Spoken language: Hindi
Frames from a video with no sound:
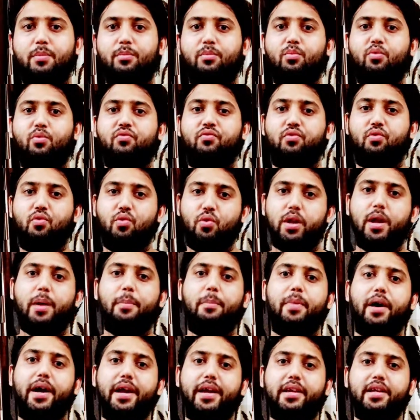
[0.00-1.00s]
का फ़ोन
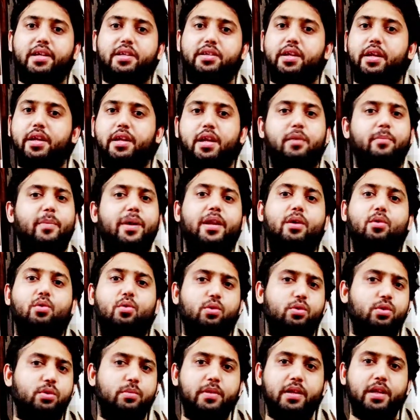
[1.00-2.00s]
आप बाय कीजिए या मैंने
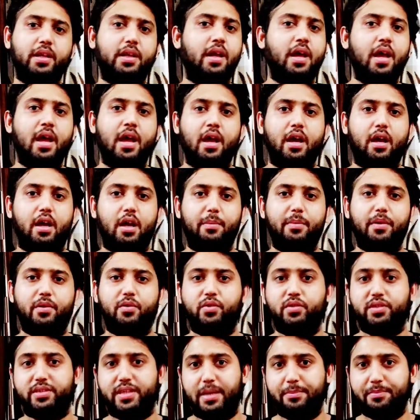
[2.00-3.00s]
खुद भी नहीं कभी
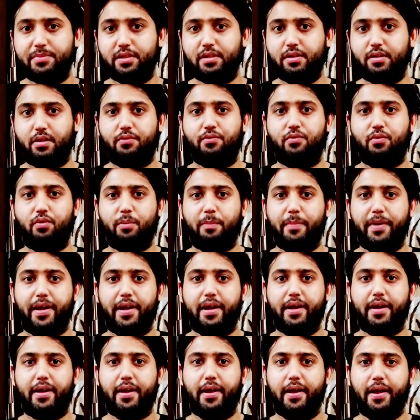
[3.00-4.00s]
कोई सैमसंग का फ़ोन बाय
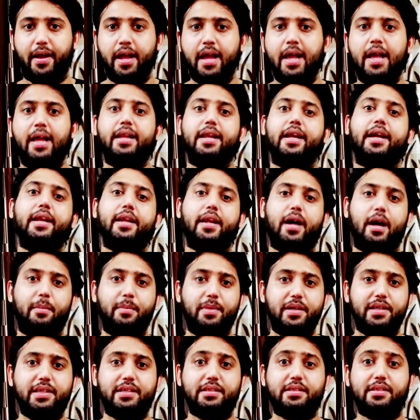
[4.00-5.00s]
करा है लेकिन
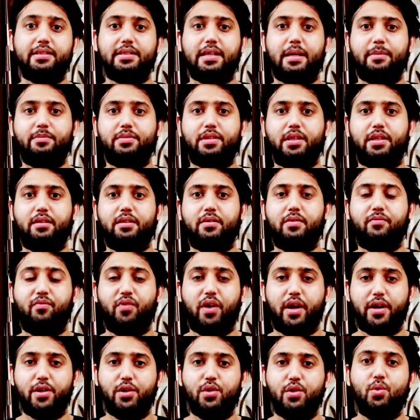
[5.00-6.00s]
अभी जैसे सैमसंग
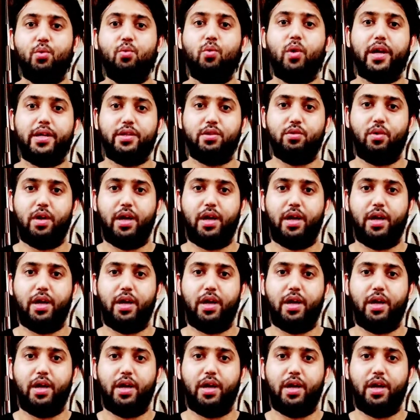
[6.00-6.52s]
वन यू जो